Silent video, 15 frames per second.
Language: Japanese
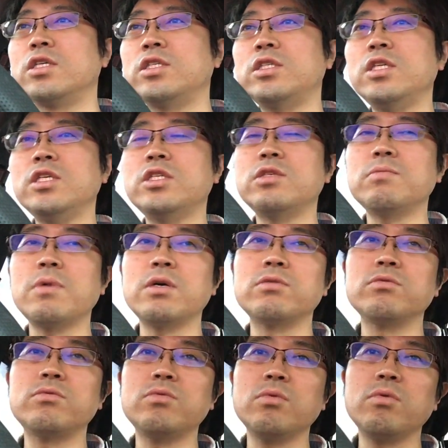してしま
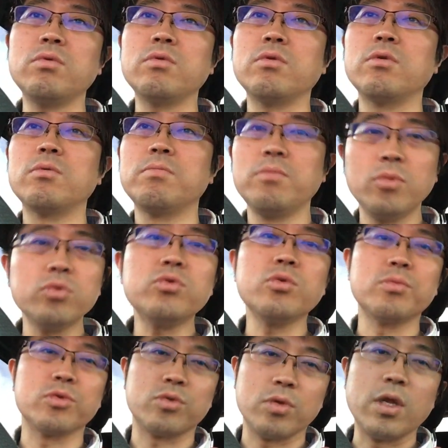うともっ
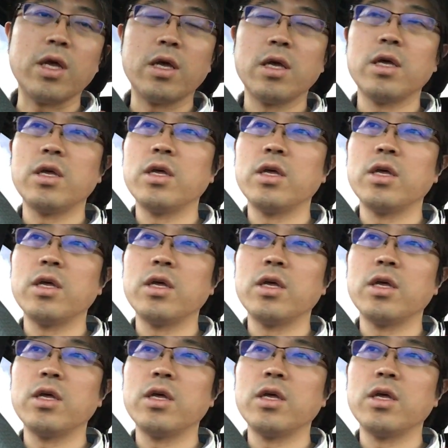ともっとね